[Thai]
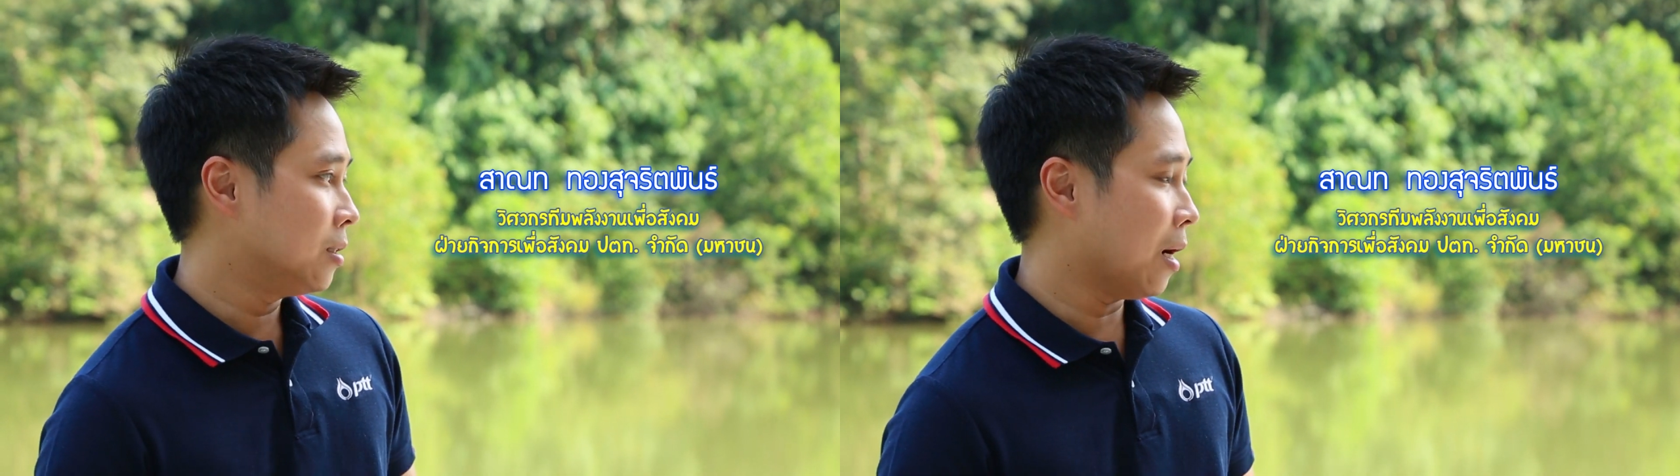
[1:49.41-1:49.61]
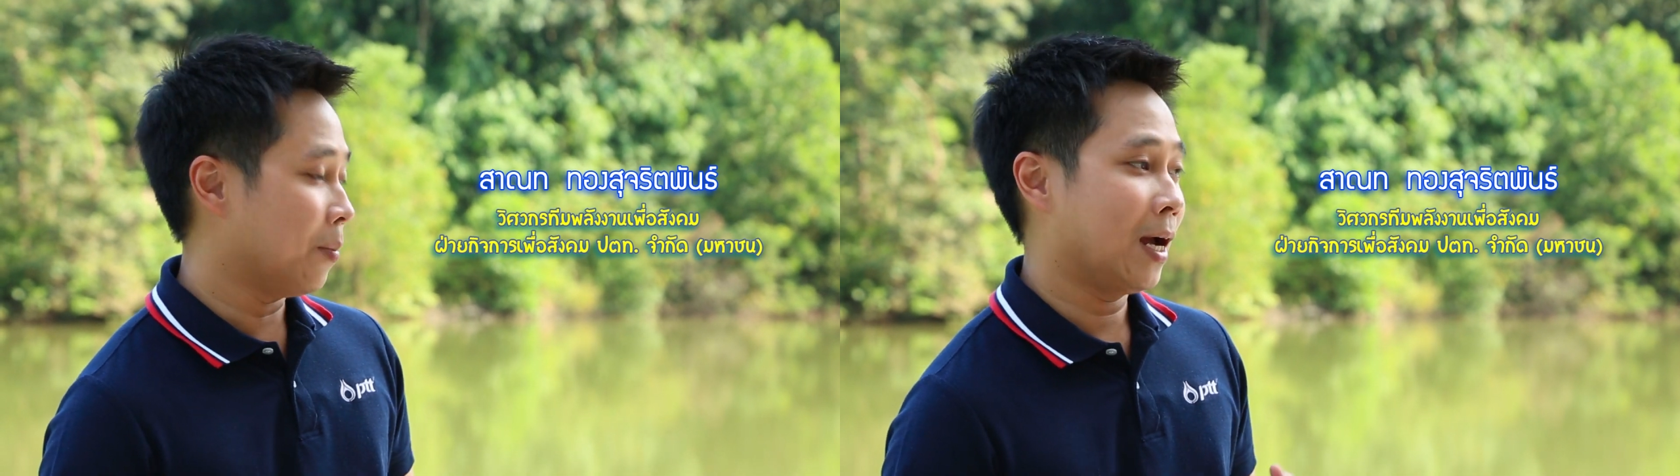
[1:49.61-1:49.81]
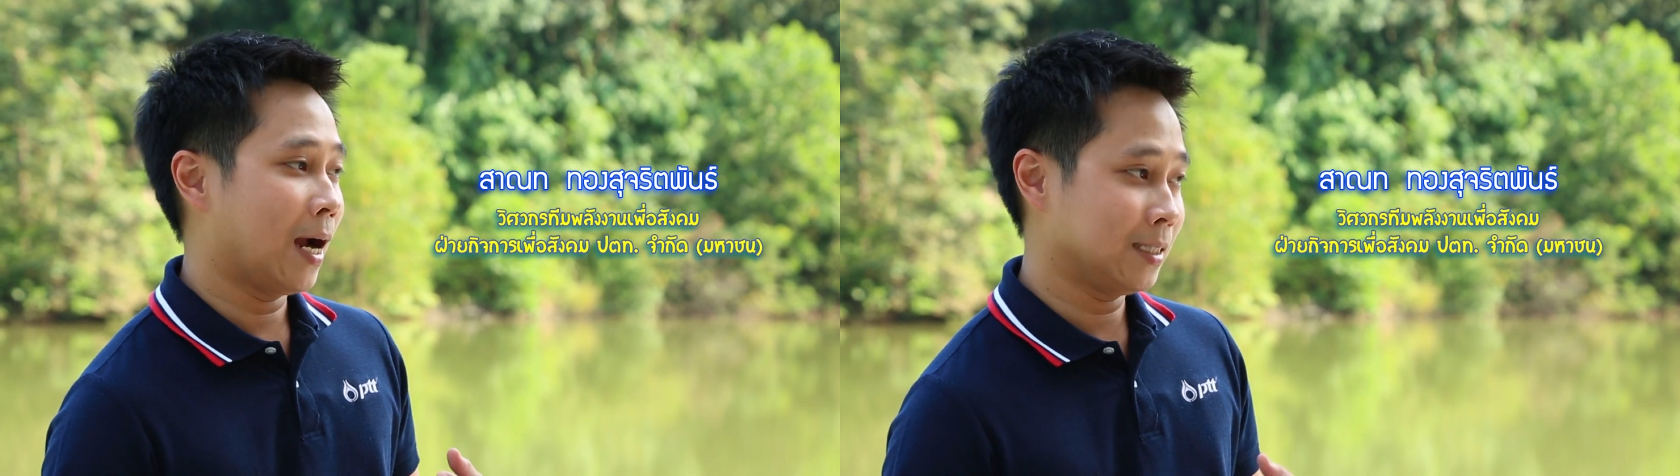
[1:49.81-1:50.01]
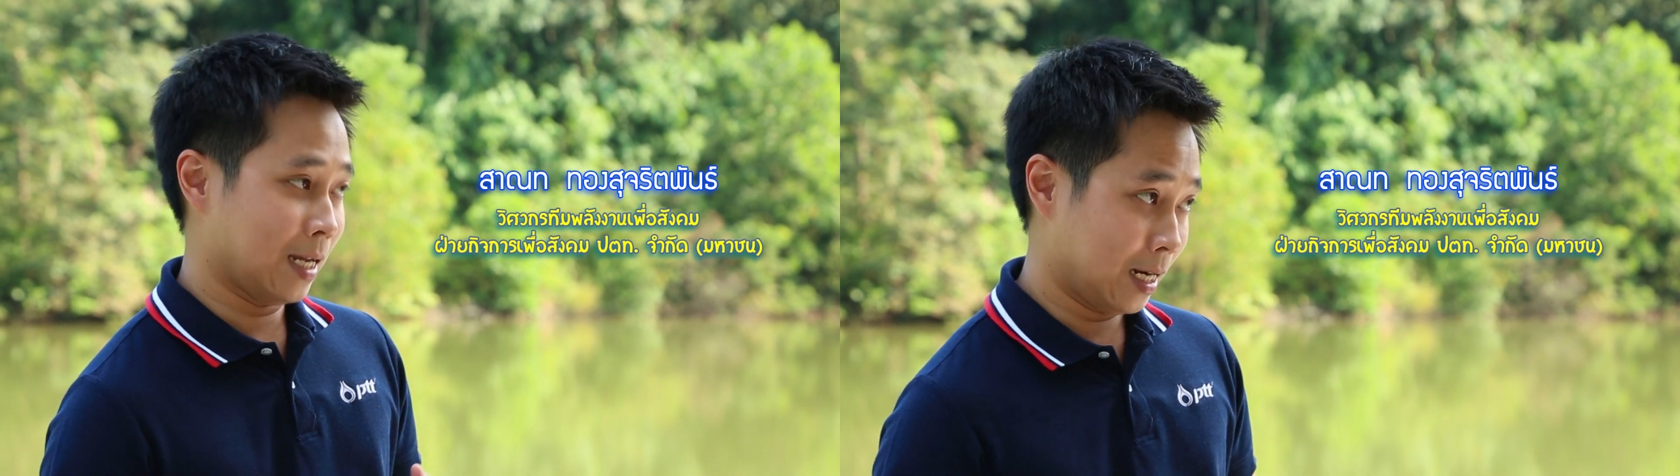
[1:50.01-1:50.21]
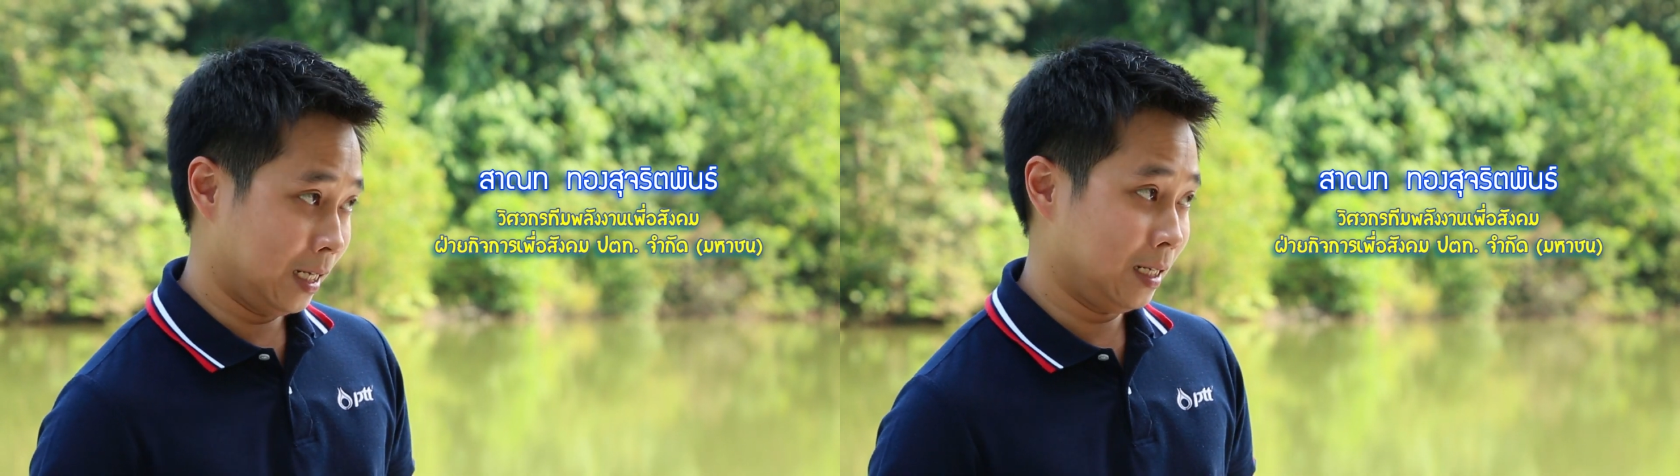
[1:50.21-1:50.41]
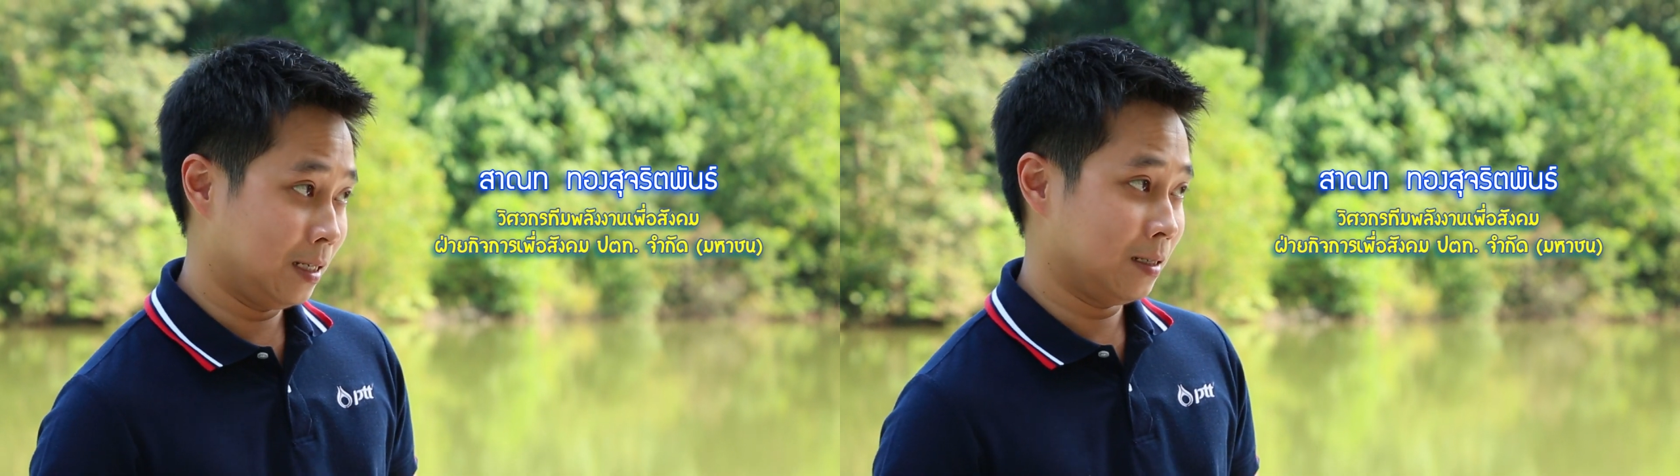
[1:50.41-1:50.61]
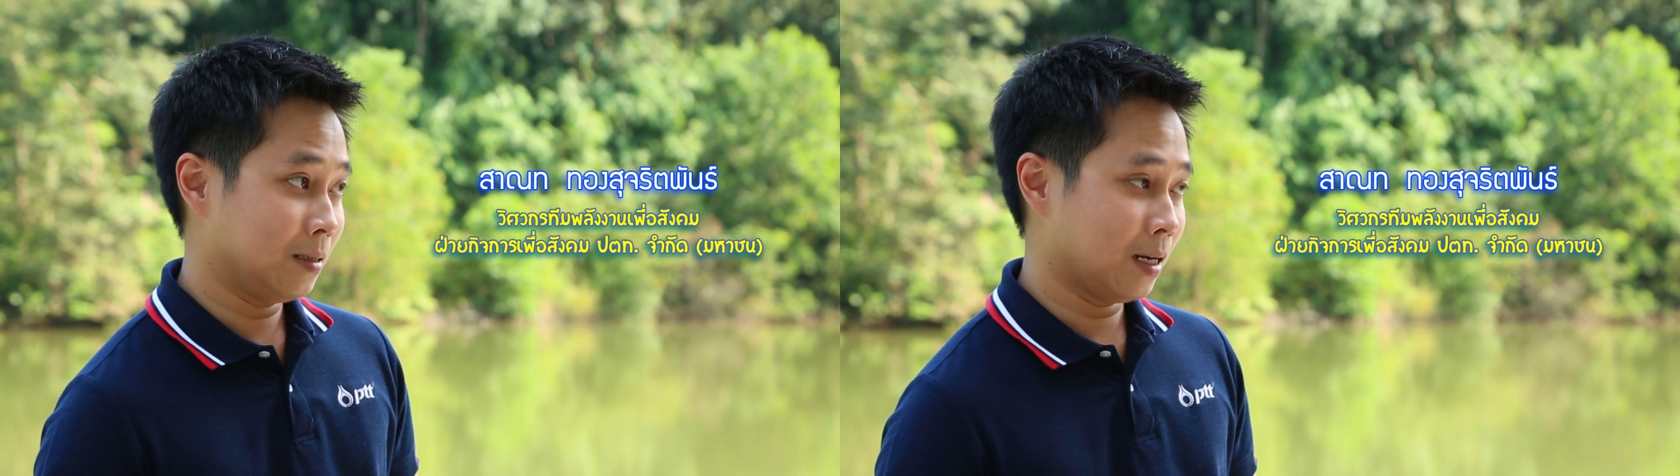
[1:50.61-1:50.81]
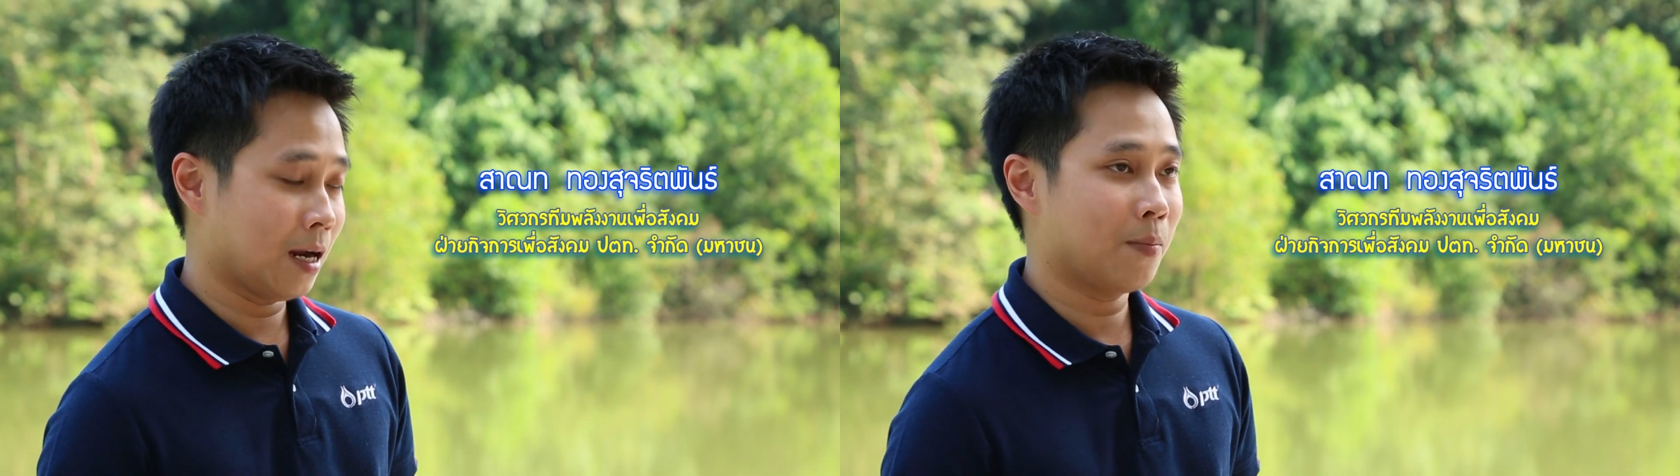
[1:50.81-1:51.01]
จากพลังงานแสงอาทิตย์
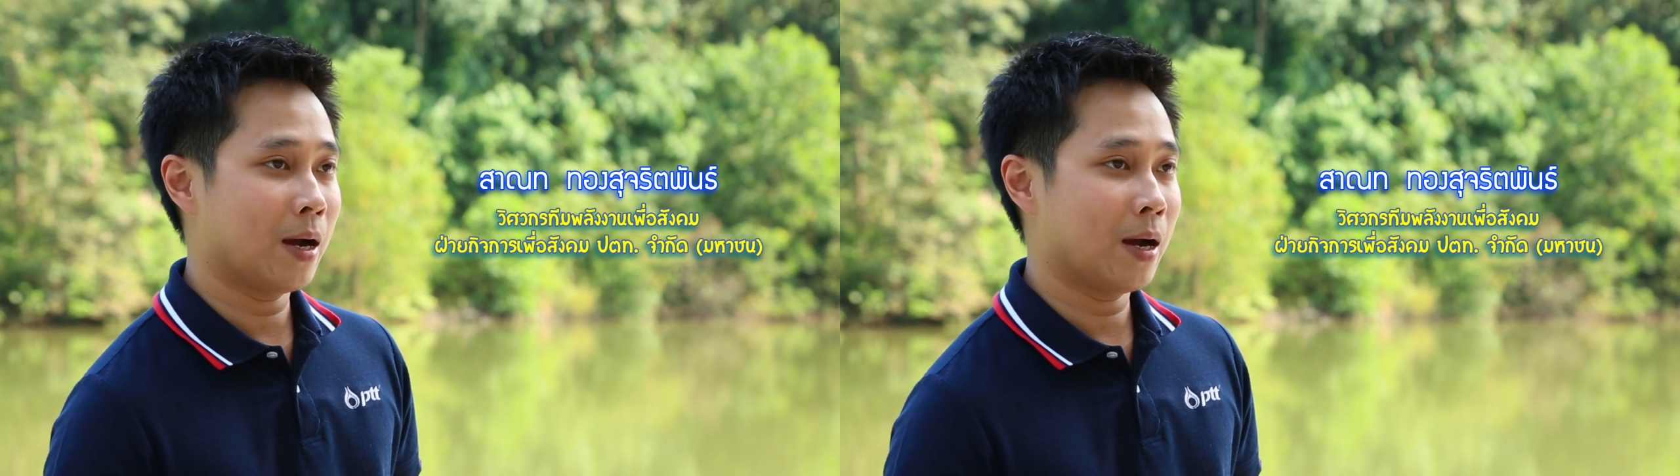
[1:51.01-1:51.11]
นะครับ